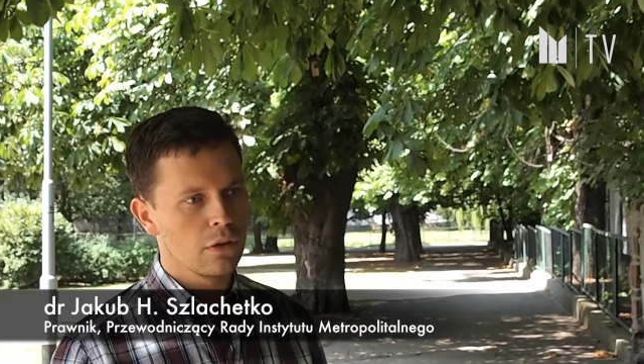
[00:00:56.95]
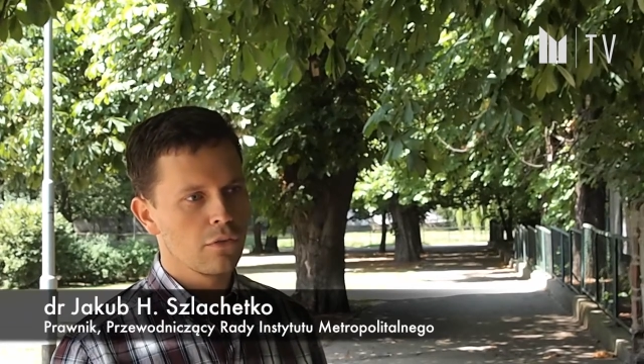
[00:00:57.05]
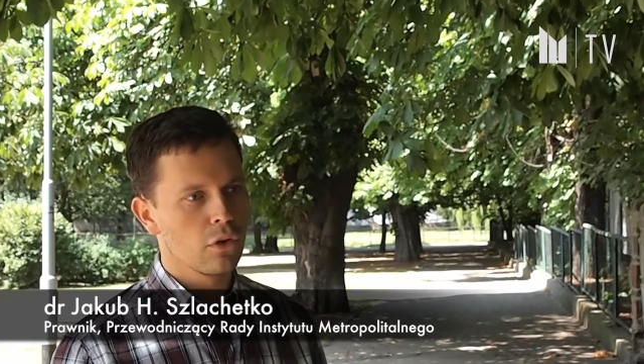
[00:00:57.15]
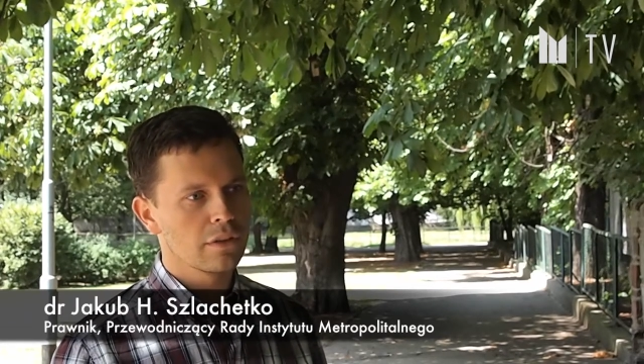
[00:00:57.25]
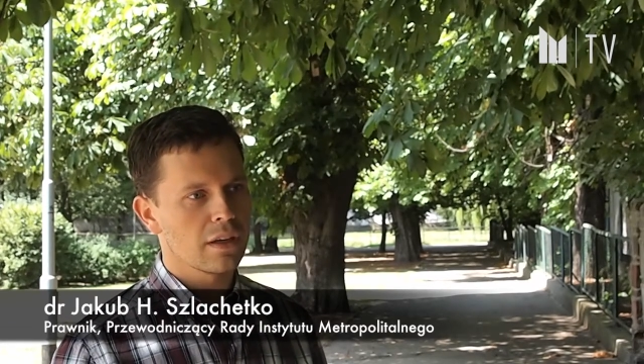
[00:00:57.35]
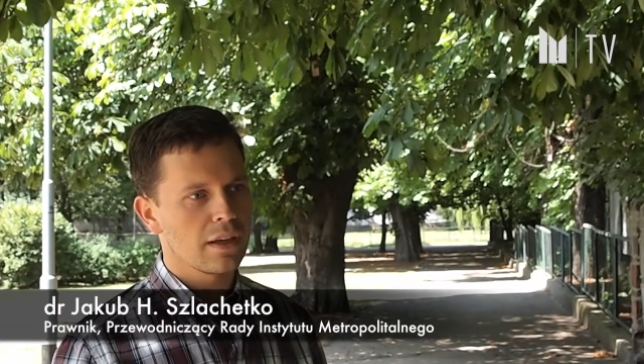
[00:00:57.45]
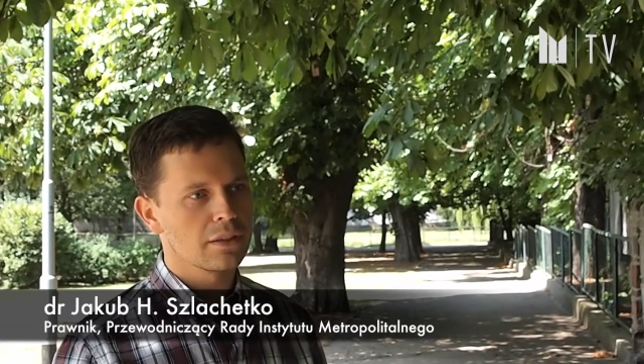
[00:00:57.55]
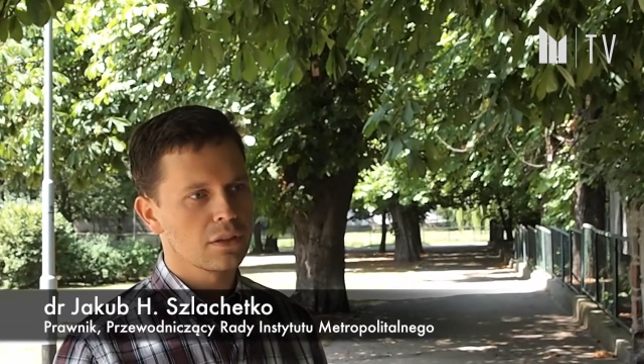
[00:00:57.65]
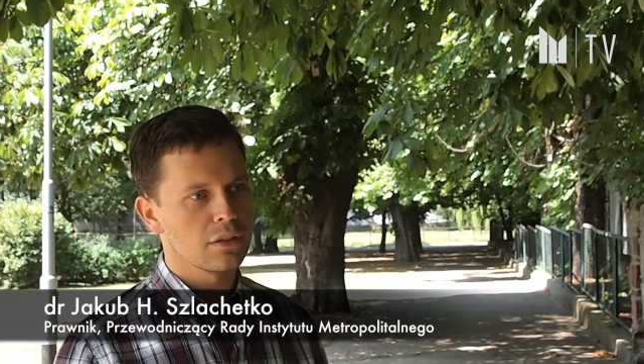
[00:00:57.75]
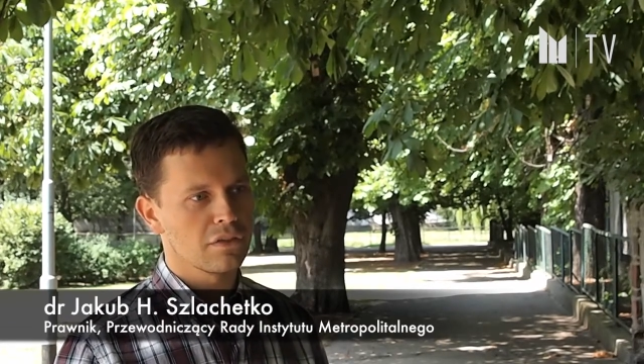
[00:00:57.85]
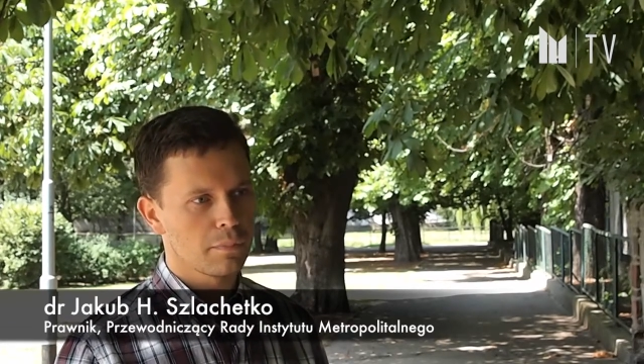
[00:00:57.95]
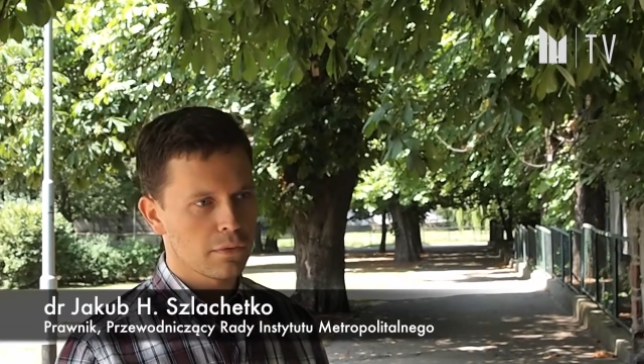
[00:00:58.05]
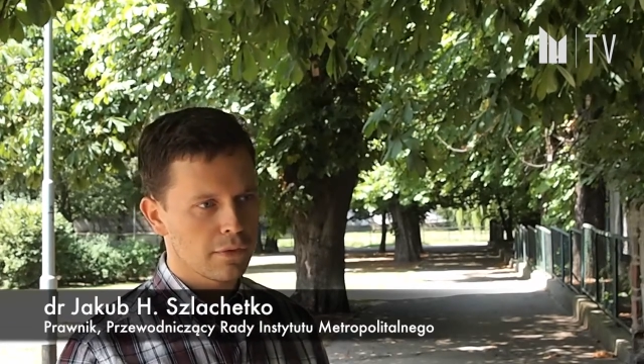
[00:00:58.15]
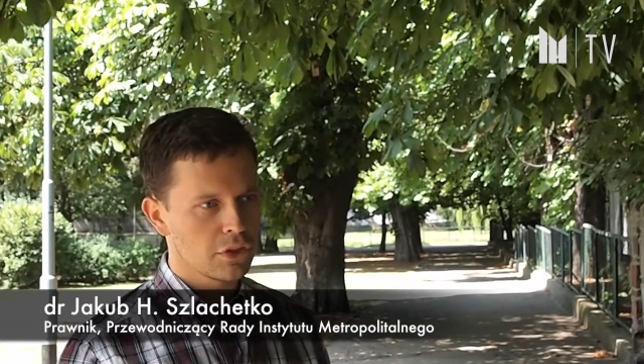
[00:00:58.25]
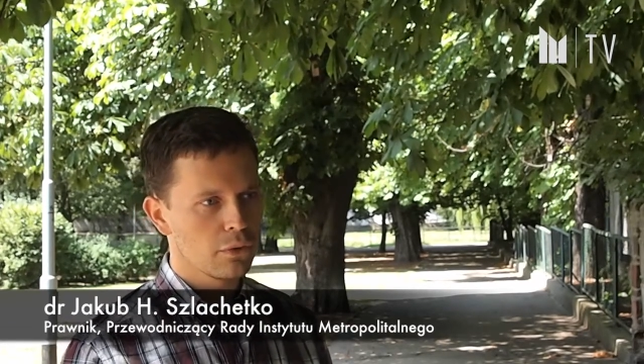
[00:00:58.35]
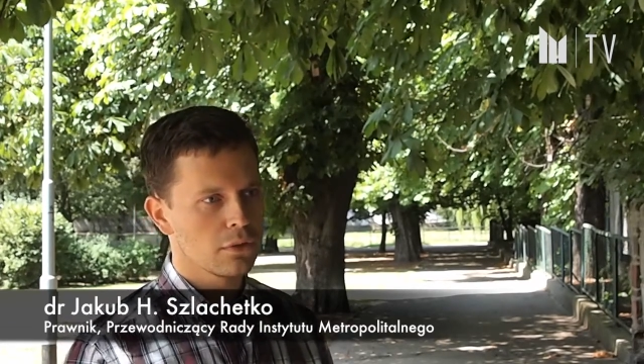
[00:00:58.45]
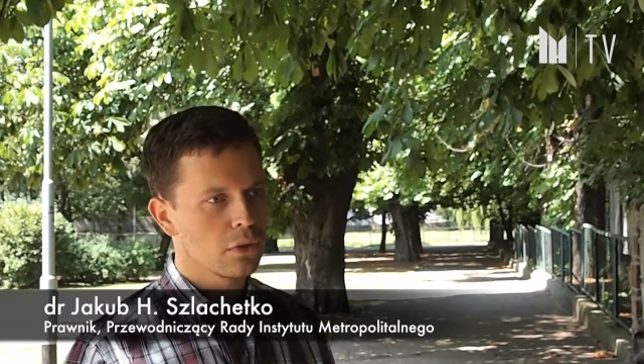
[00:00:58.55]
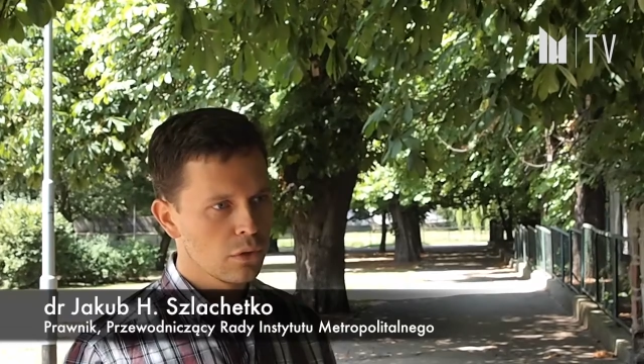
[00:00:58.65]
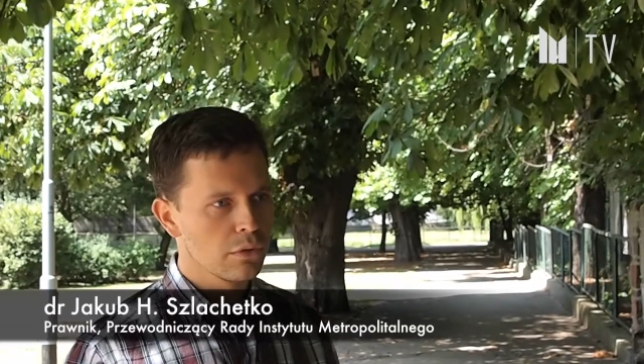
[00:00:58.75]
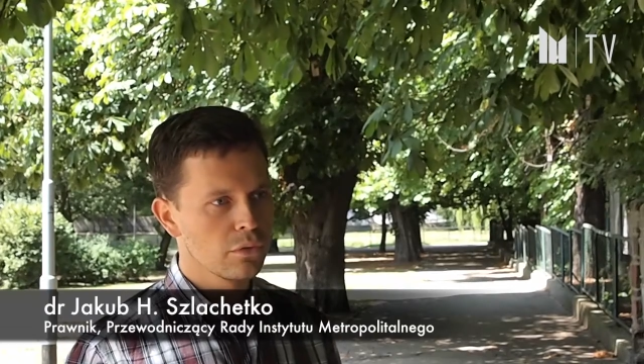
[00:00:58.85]
i o wolontariacie wprowadziła
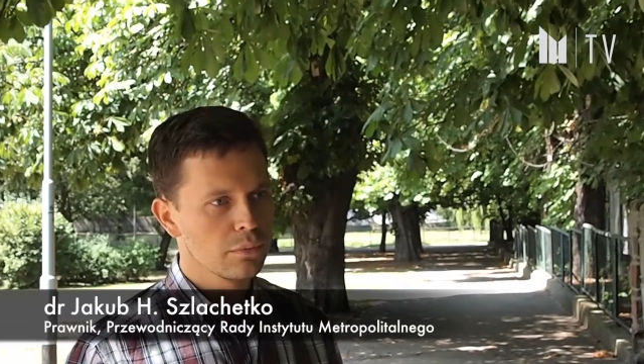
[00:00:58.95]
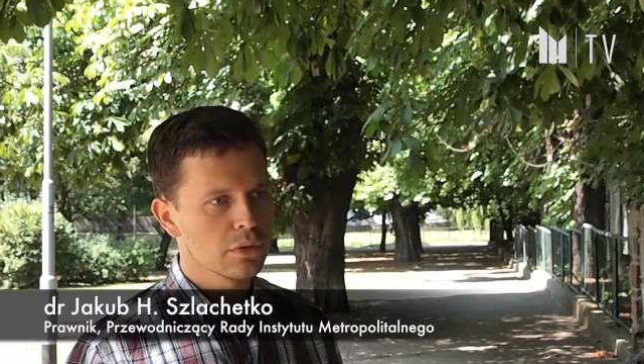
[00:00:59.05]
to nowum,